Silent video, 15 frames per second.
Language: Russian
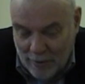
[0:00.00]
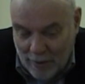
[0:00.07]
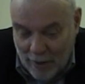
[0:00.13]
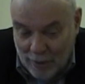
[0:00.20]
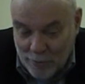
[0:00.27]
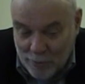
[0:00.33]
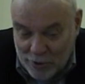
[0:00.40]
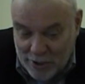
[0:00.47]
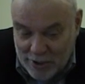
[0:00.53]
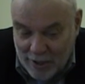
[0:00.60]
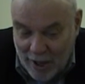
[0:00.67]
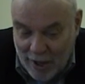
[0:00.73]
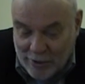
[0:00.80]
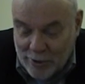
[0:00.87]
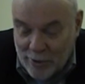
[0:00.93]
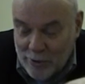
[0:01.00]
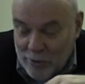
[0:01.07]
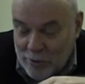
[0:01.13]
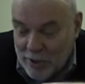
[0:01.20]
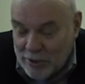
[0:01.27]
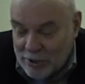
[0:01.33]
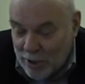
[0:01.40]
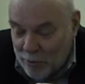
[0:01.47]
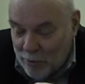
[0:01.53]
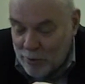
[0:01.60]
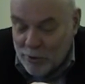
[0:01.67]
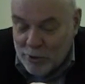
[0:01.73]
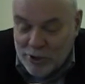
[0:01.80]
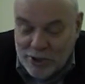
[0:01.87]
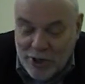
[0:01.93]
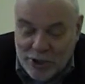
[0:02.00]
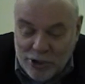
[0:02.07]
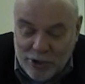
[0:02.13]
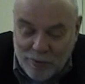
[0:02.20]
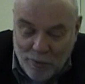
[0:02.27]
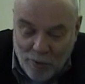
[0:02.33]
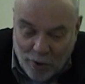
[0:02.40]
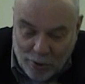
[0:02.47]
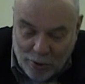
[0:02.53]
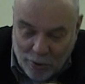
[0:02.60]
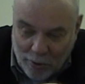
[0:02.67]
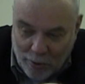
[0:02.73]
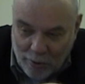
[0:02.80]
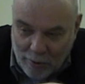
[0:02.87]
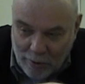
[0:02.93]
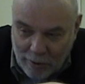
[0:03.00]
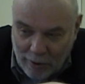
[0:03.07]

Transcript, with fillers: одну шестнадцатую, одну тридцать вторую, одну шестьдесят четвертую,